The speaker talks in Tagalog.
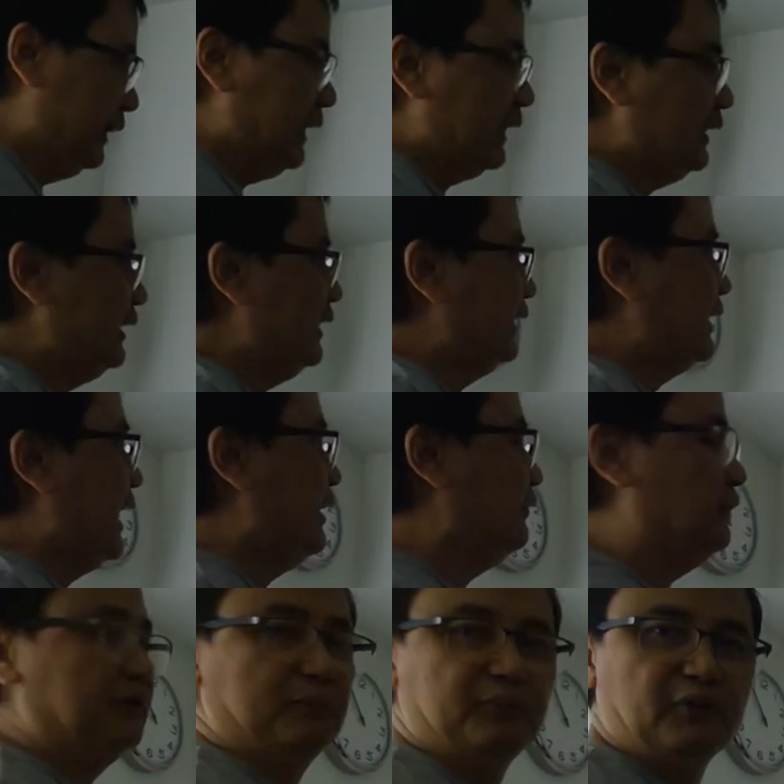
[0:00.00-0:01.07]
may nakikita ako.
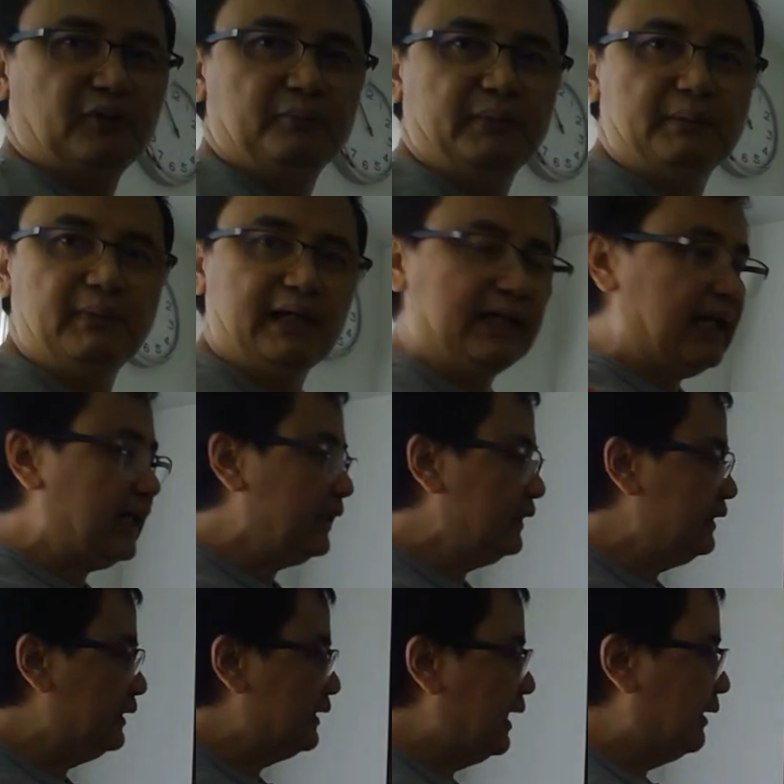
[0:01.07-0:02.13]
Ano po? May mga
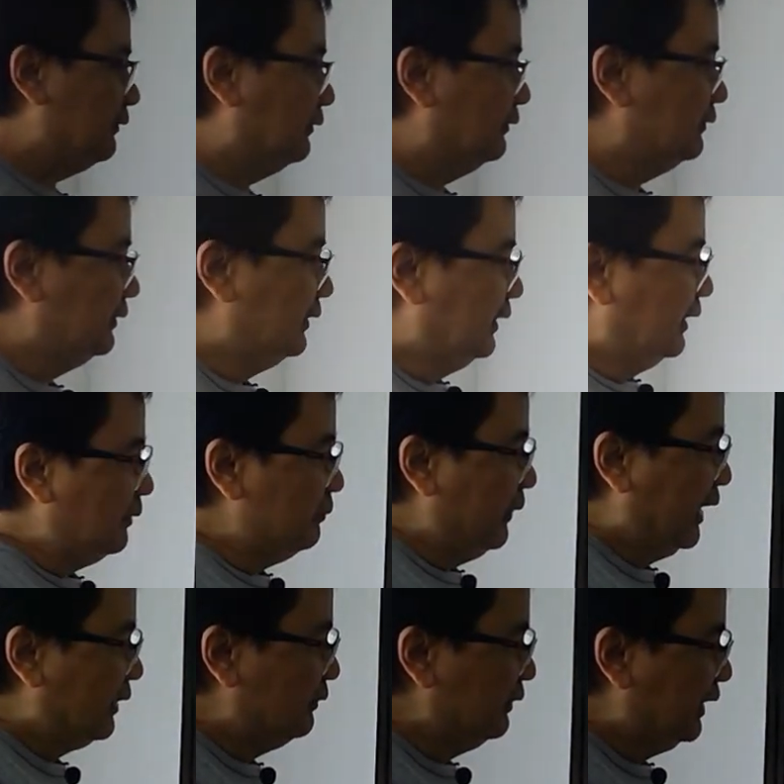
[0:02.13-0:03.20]
nakikita ako. Uh,
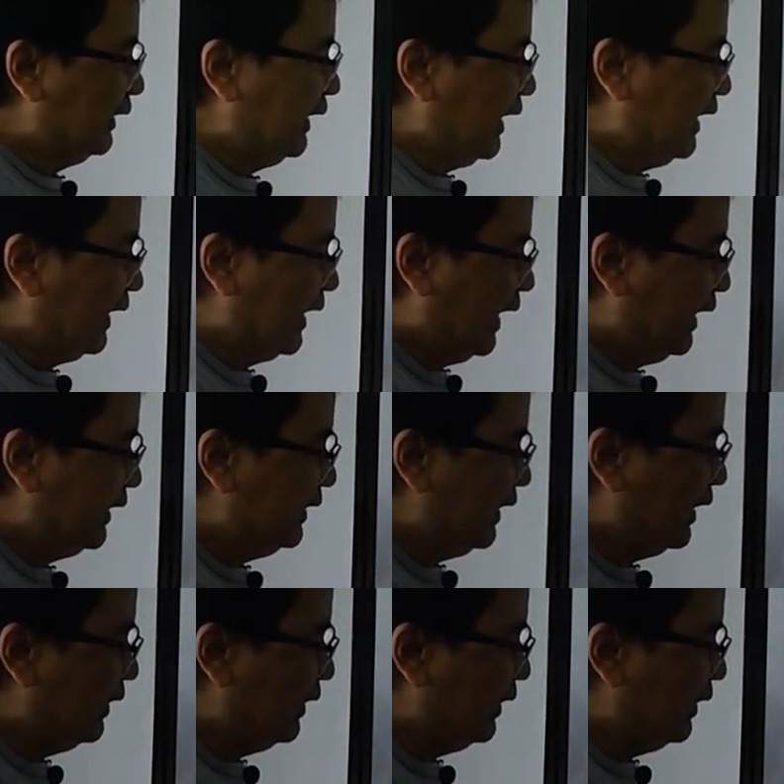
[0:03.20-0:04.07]
merong naglalagay